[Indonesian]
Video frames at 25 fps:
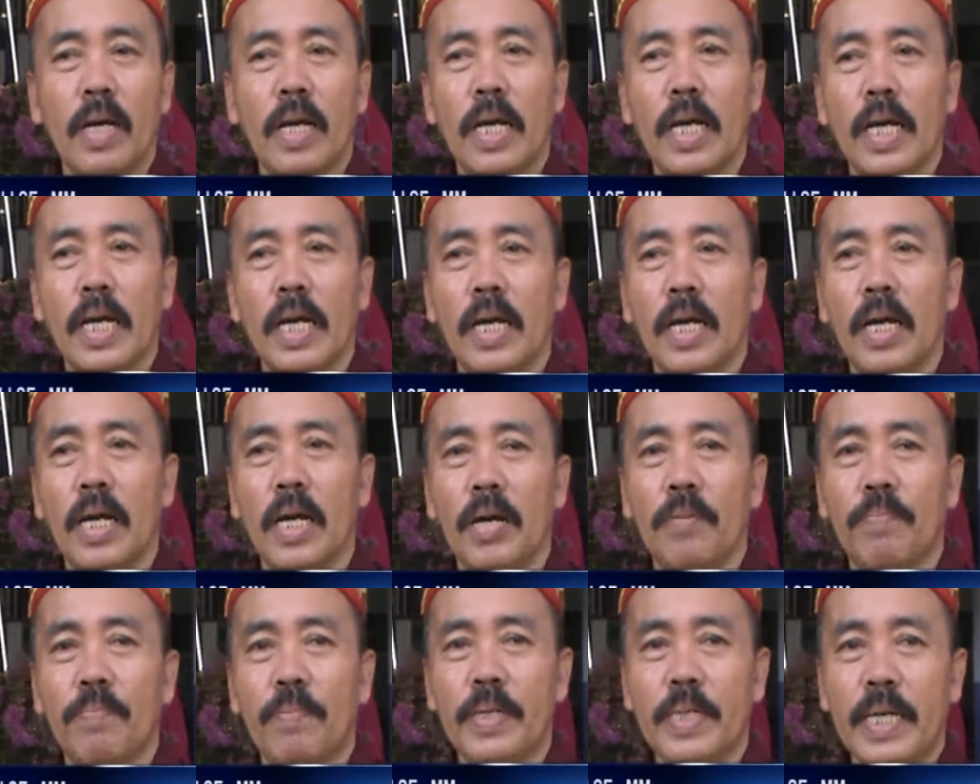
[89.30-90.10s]

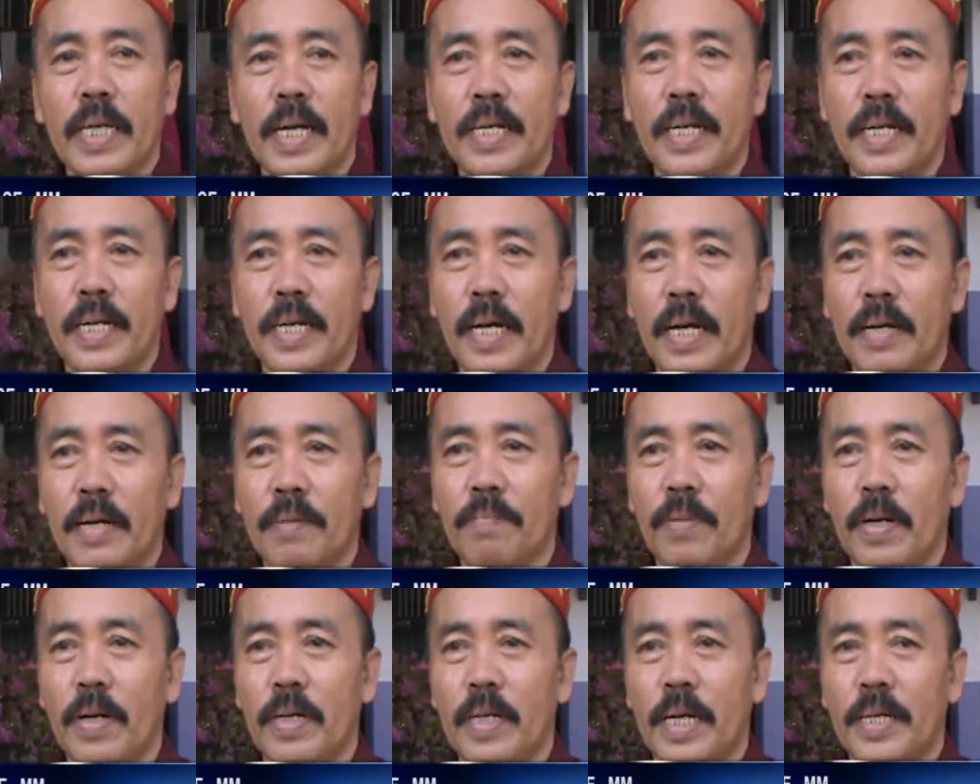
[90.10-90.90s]
uh, pertandingan
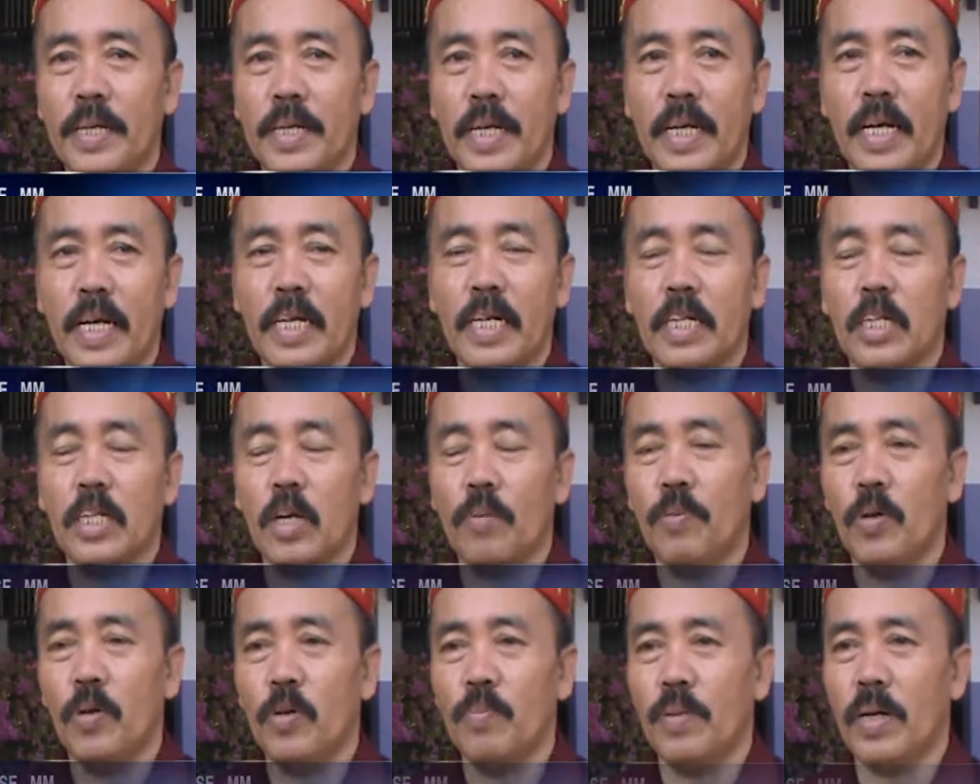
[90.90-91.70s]
pertandingan
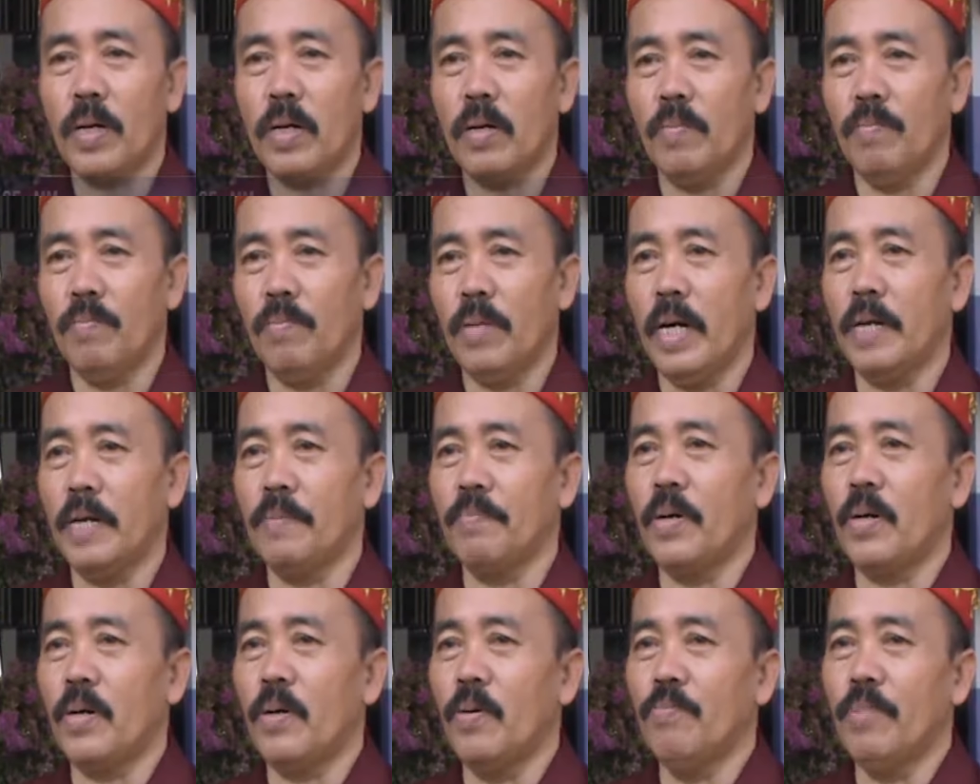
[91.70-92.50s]
ataupun perlombaan
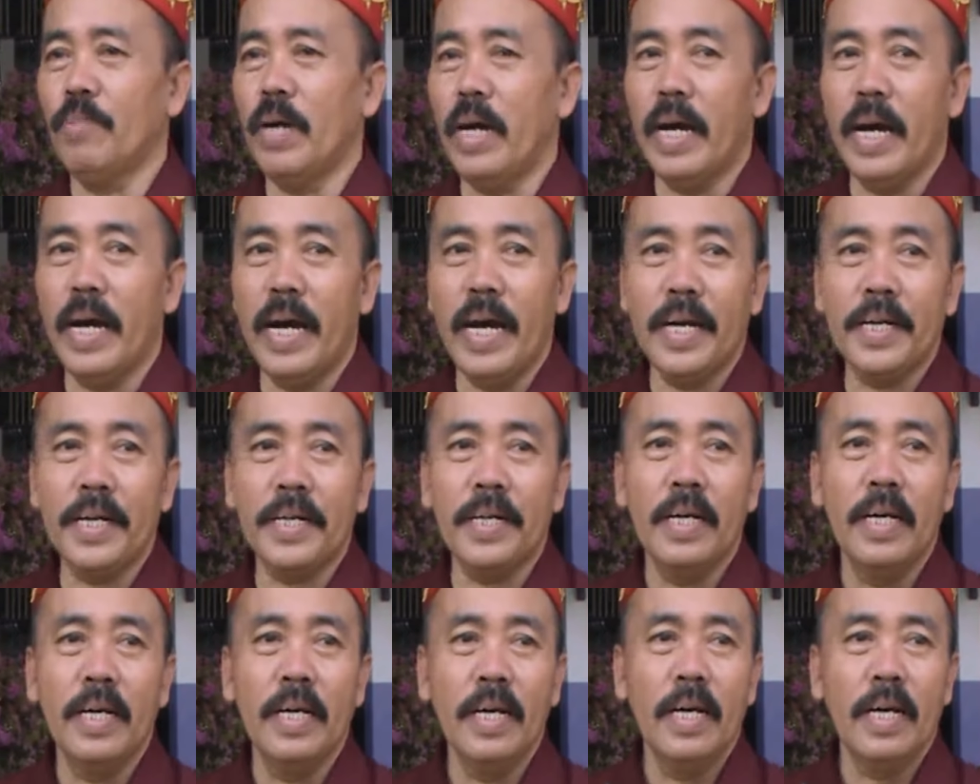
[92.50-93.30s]
perlombaan
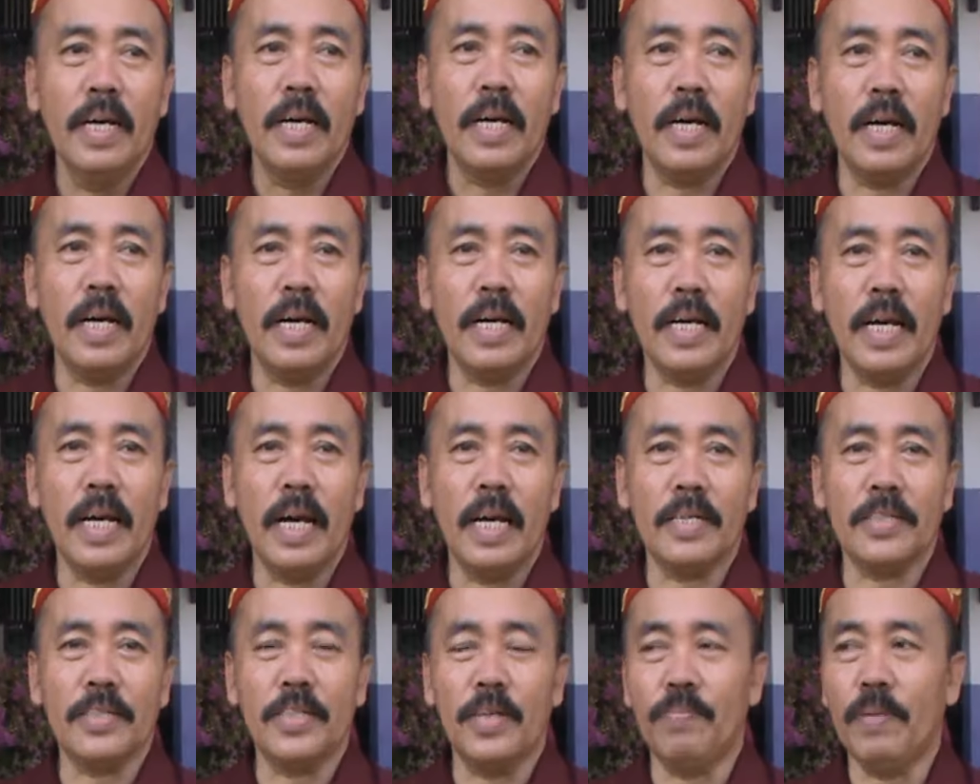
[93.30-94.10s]
uh,
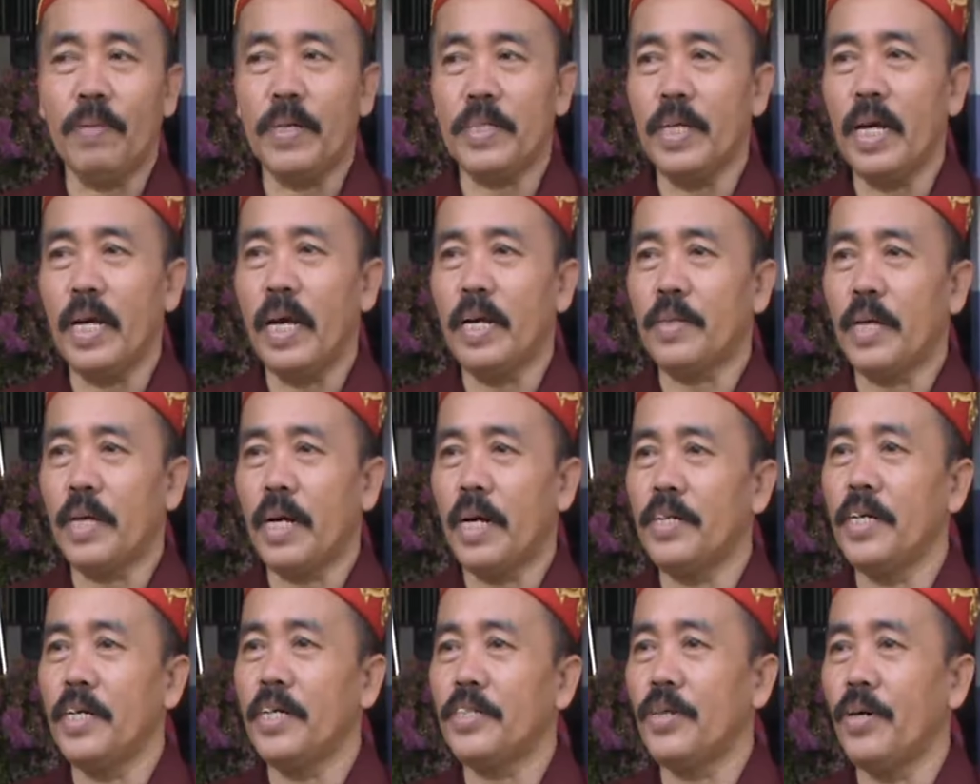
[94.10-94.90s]
yang sifatnya
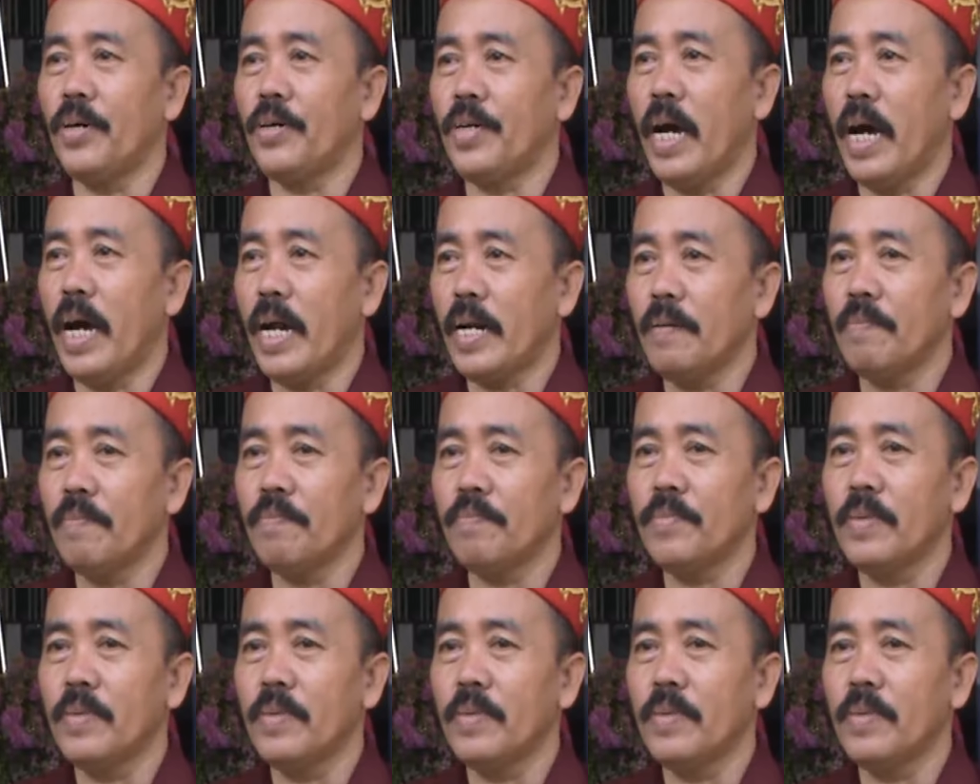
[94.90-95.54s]
tradisional.